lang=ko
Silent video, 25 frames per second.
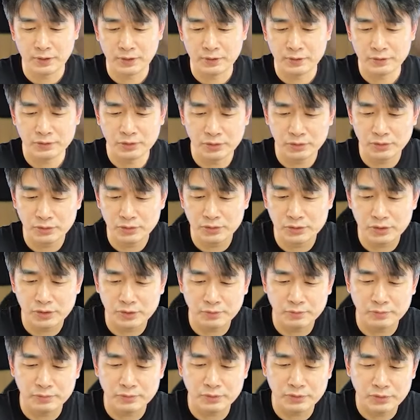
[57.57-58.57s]
저도
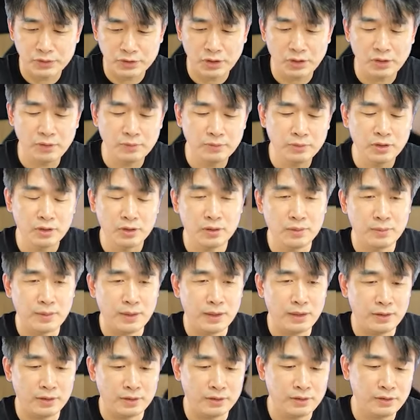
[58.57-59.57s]
지금 처음
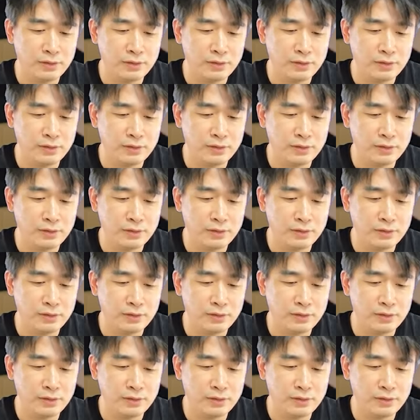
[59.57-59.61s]
열어봐요.